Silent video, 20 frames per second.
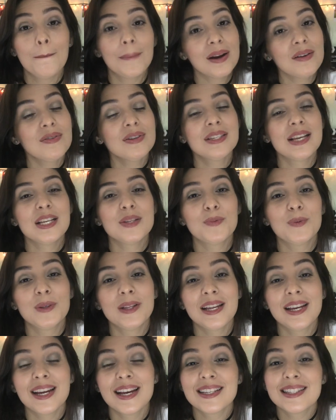para vocês
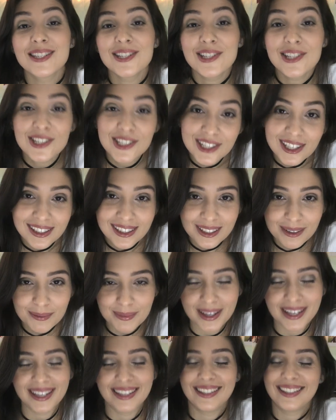poderem assistir
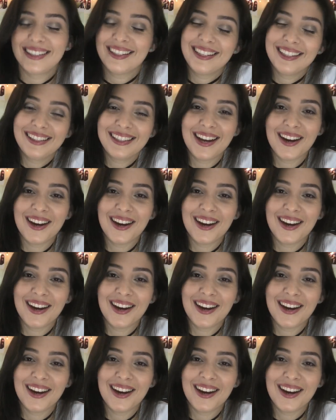também. Que